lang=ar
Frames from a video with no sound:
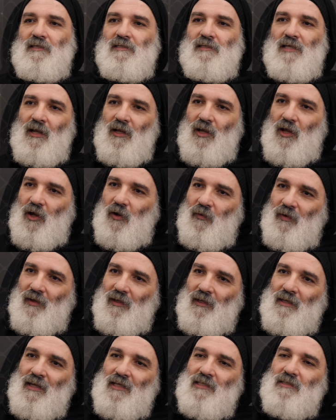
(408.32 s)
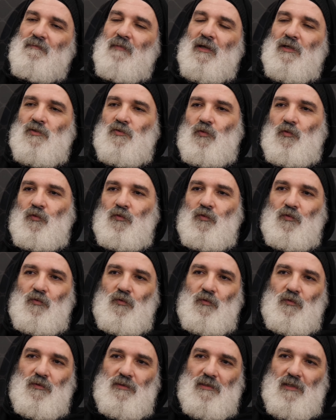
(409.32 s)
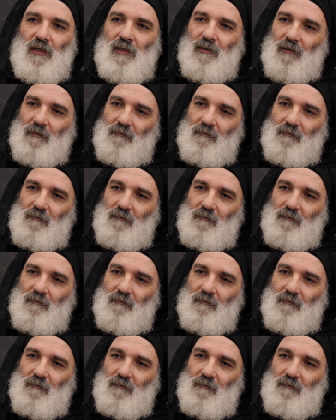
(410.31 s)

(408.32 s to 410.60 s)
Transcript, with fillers: سهل قوي ان انا اسمع صوته وسهل